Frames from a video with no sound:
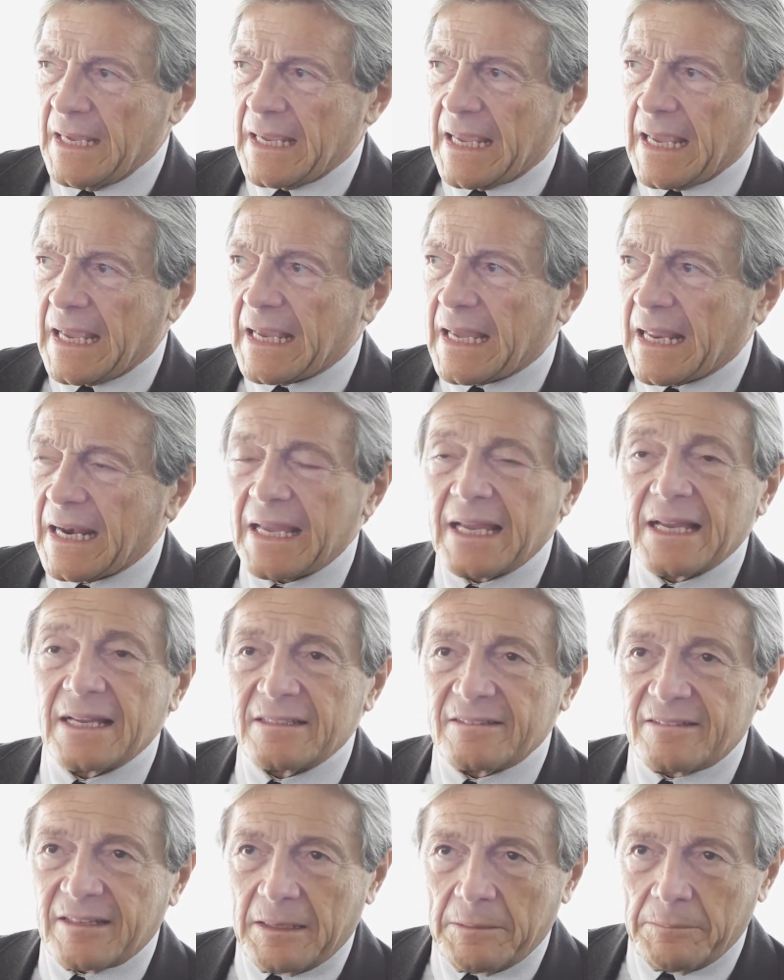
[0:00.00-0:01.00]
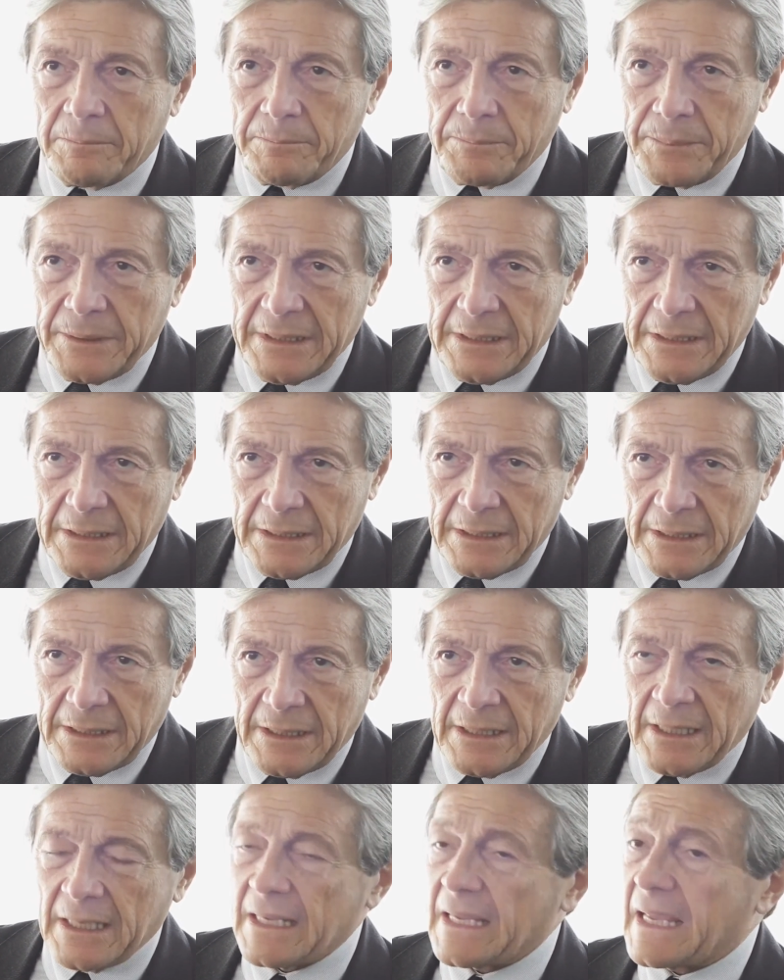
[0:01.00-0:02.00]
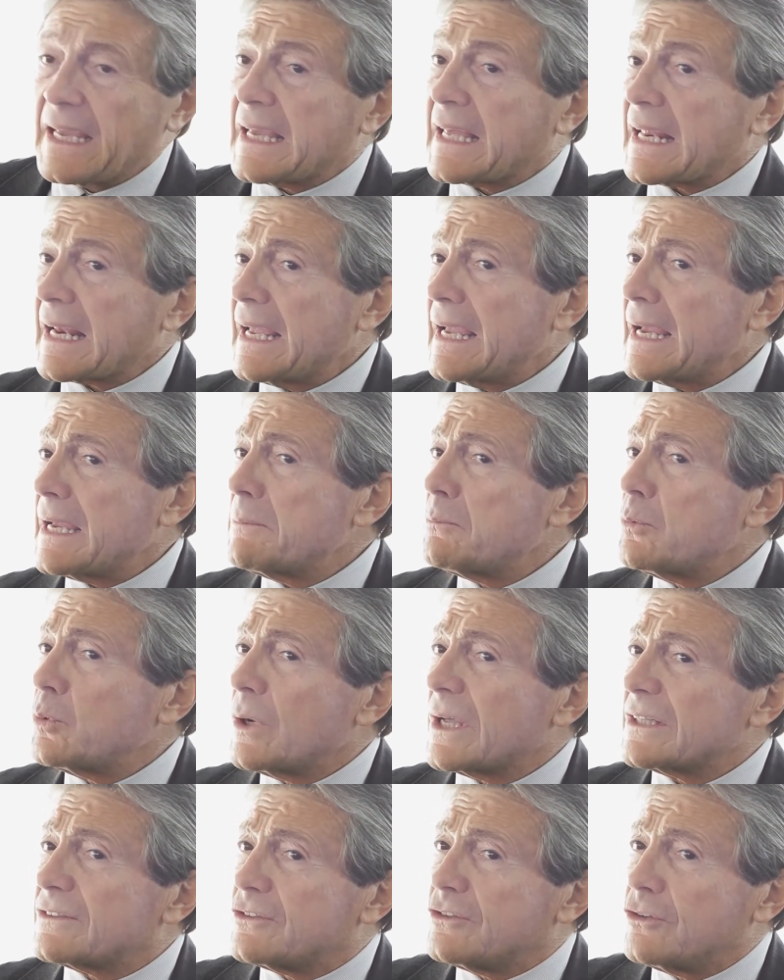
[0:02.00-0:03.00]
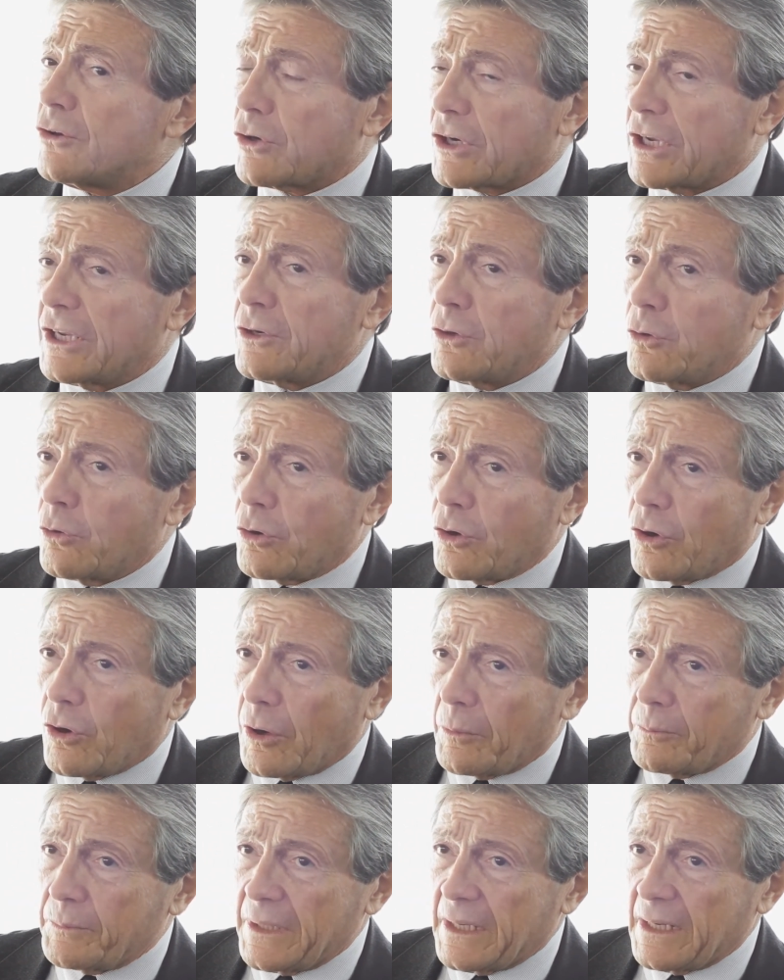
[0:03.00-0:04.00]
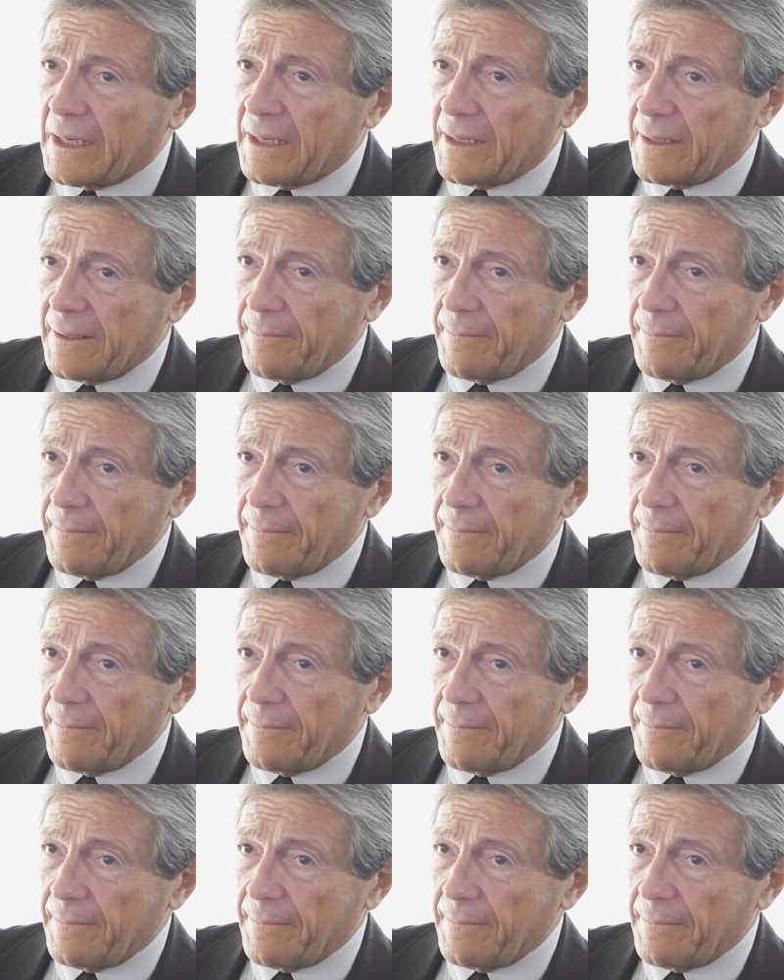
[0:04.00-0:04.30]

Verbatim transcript: che crea esempi che crea emulazione, non copia